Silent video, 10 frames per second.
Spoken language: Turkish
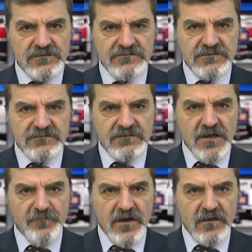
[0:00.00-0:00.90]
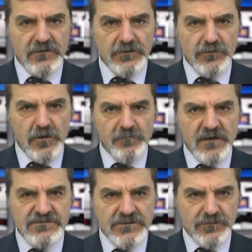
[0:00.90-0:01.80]
ilçesine bağlı
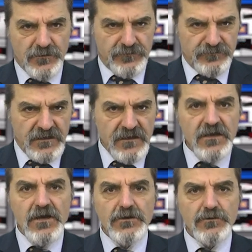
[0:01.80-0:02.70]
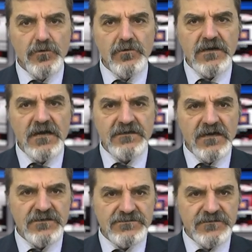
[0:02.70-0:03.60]
Gölbaşı köyünde yoğun kar
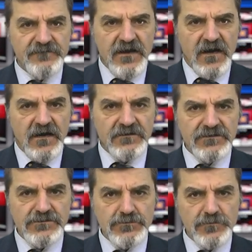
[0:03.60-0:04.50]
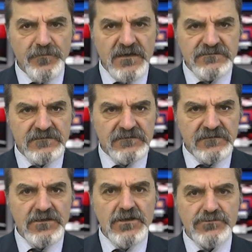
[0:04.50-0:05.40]
yağışı ve ani su
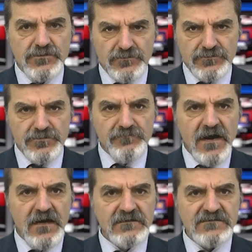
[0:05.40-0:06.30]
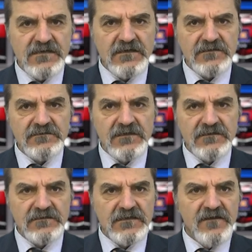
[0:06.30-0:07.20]
baskını sonucu mahalle
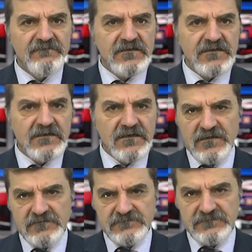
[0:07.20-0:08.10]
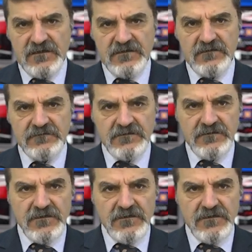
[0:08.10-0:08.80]
sakinlerinin evleri kar altında kaldı.